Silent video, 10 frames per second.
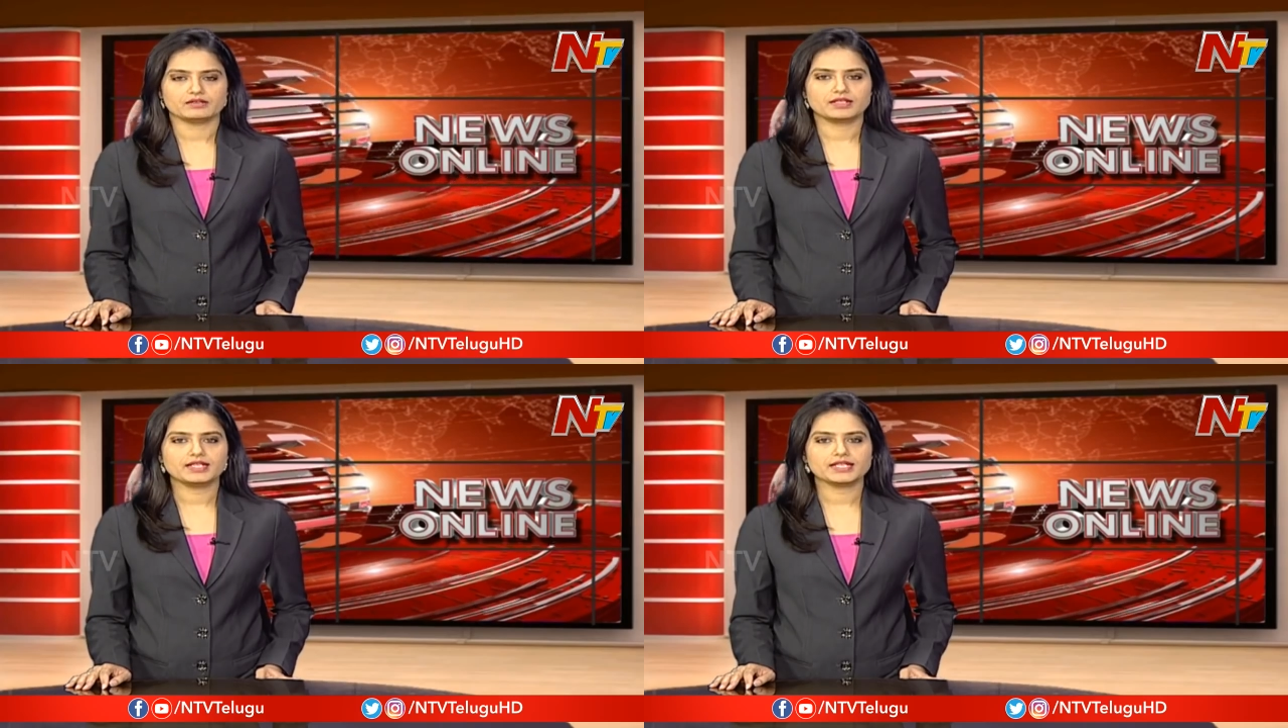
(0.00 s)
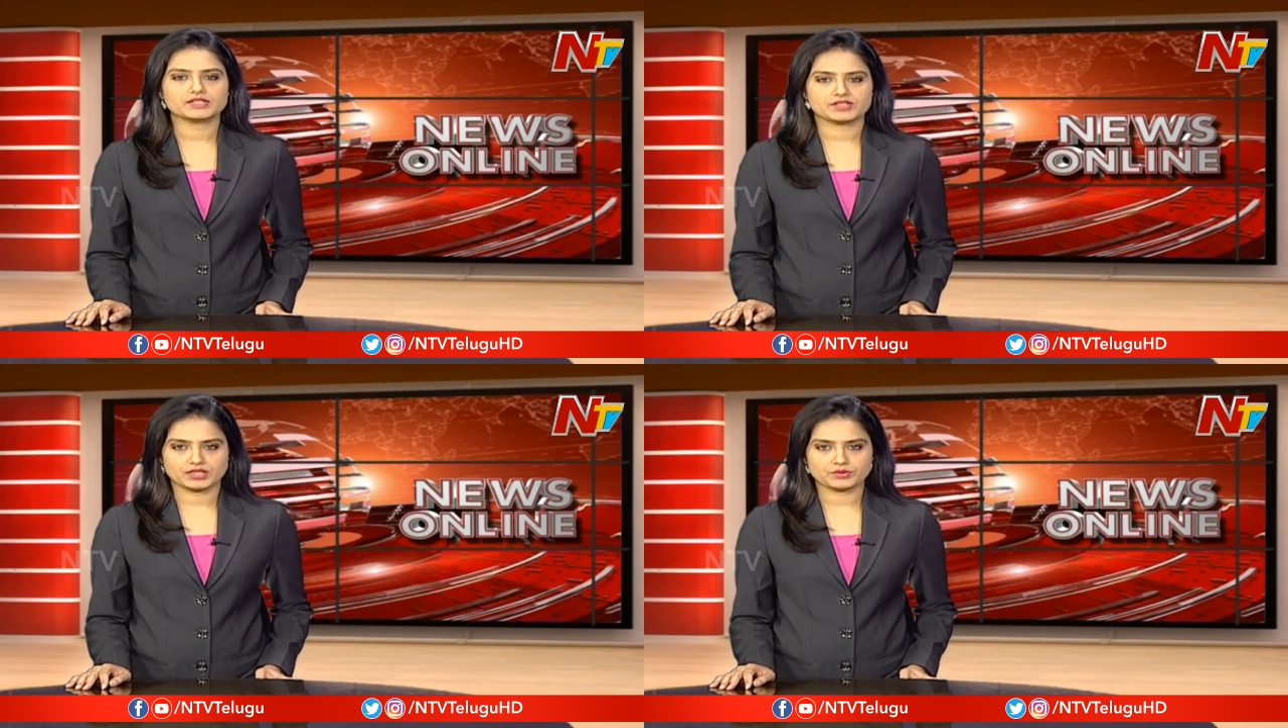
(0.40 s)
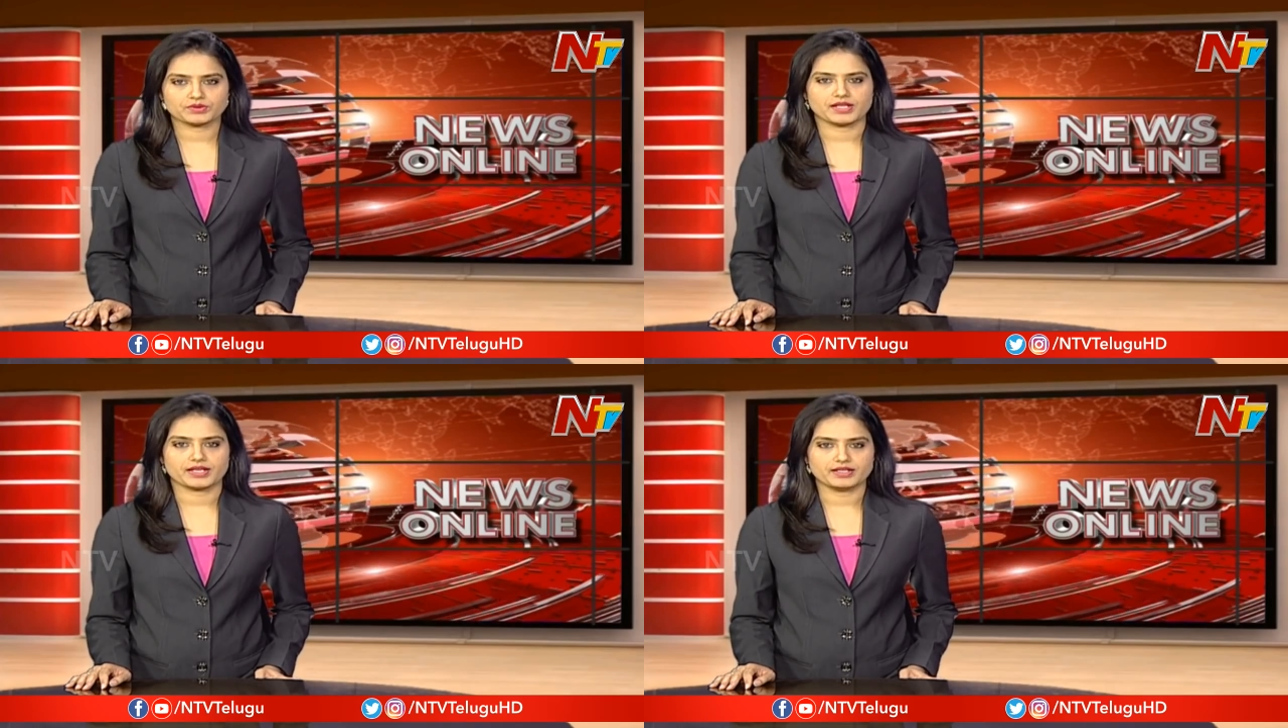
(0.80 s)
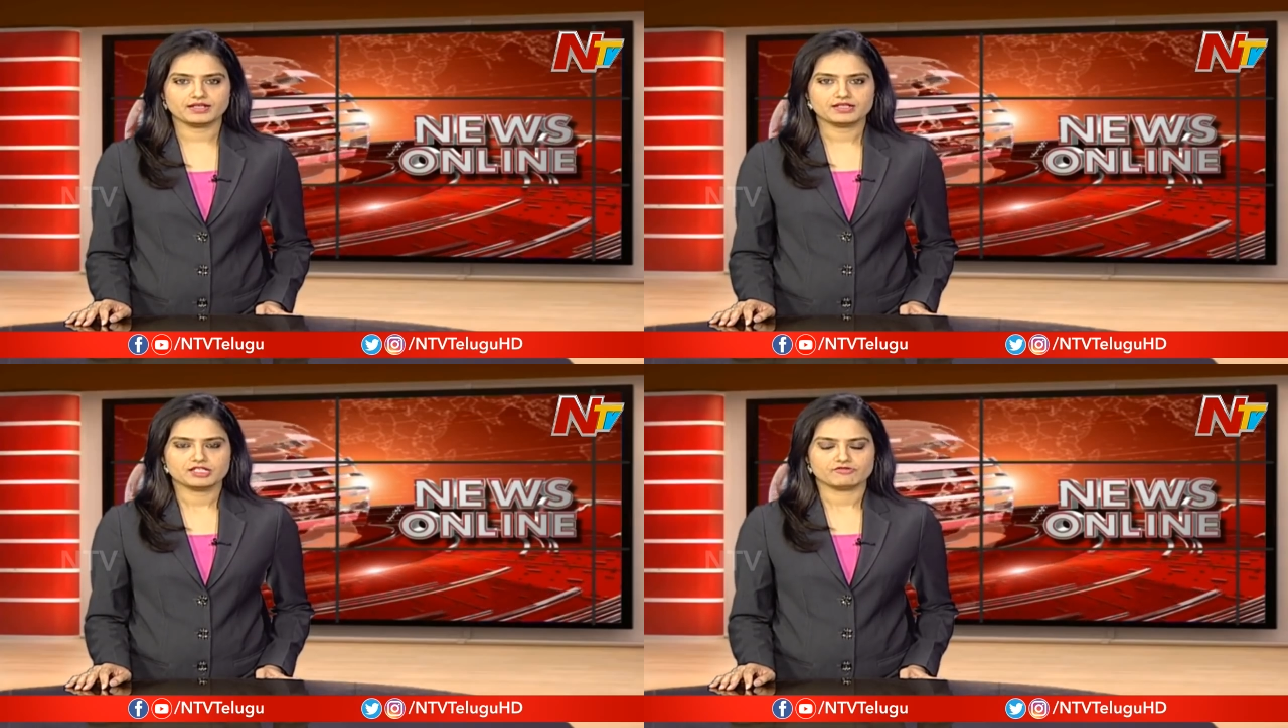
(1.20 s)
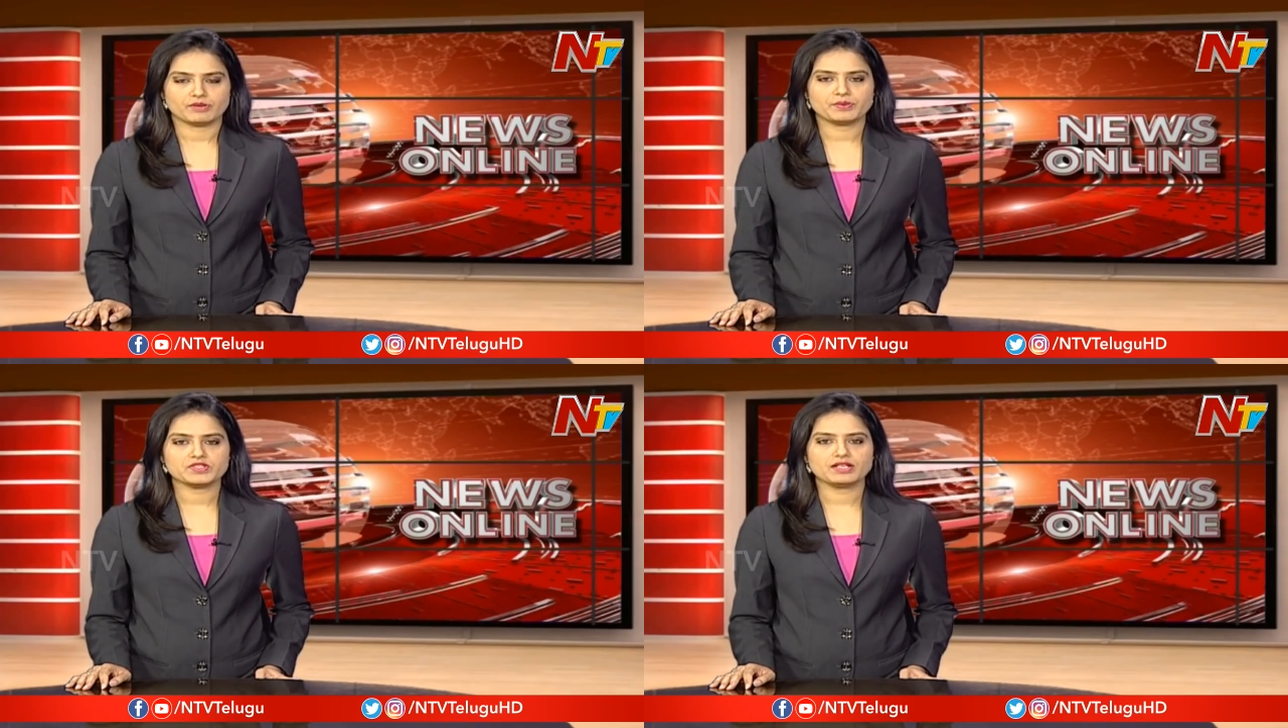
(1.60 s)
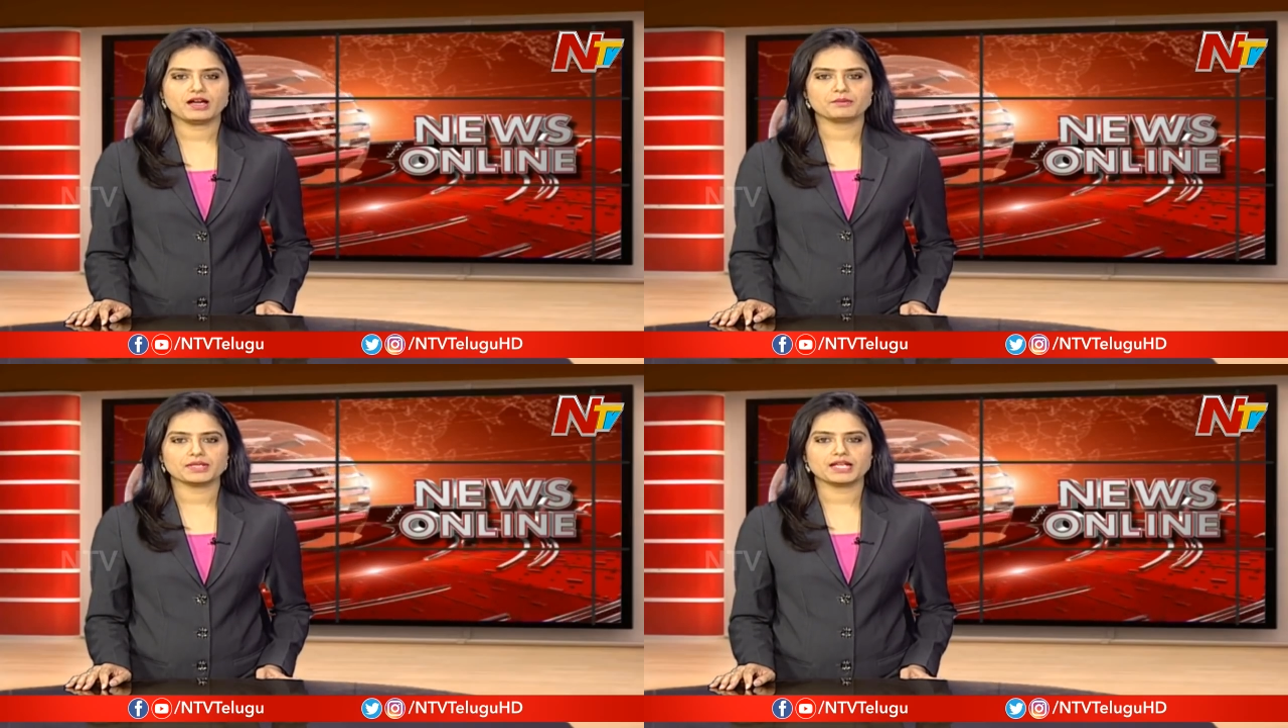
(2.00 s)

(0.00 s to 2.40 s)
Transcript: ఢిల్లీకి చేరుకున్నారాయన విభజన హామీల